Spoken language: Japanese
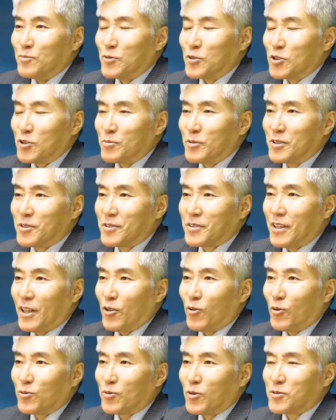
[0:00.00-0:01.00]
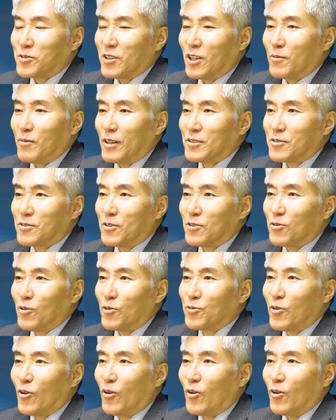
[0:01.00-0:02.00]
結びつけようとすればする
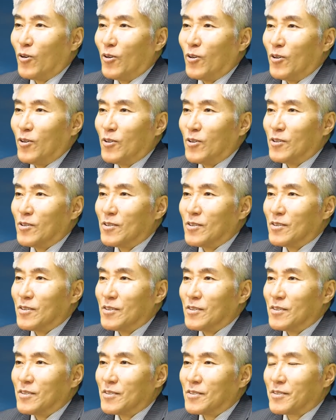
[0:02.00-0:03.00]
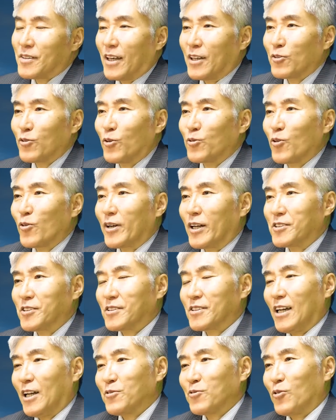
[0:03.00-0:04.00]
ほど戦後の価
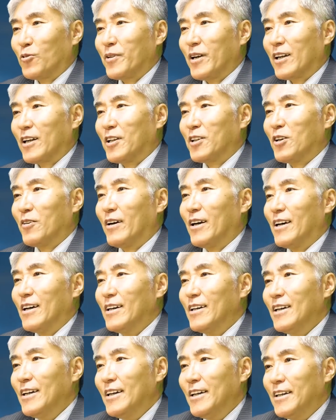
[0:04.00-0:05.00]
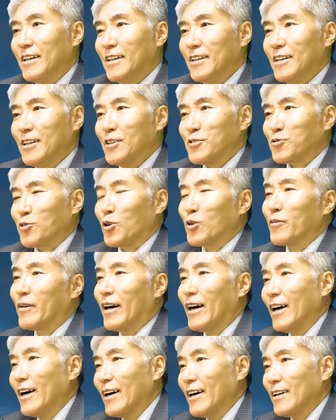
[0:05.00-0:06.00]
値観の中ではそれ
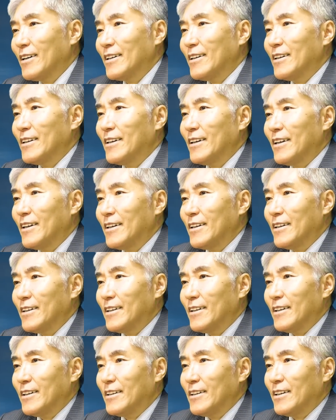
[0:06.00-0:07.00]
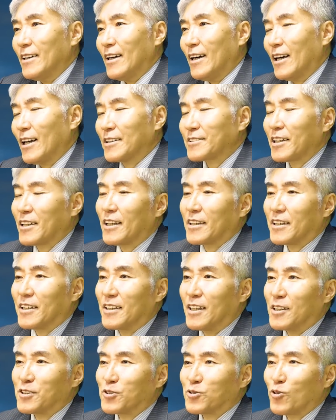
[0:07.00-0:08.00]
は新たな
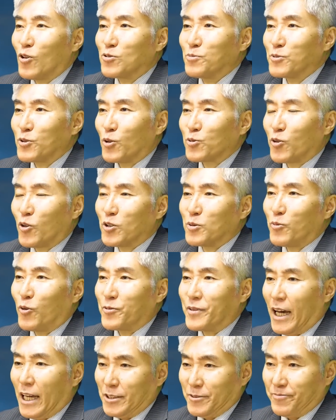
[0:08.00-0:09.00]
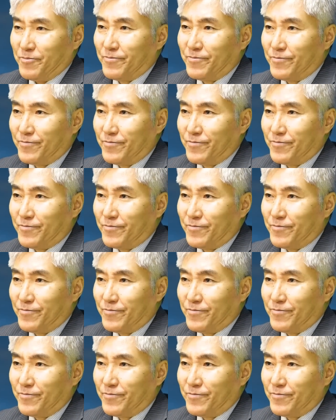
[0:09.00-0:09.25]
亀裂を生むことにもなる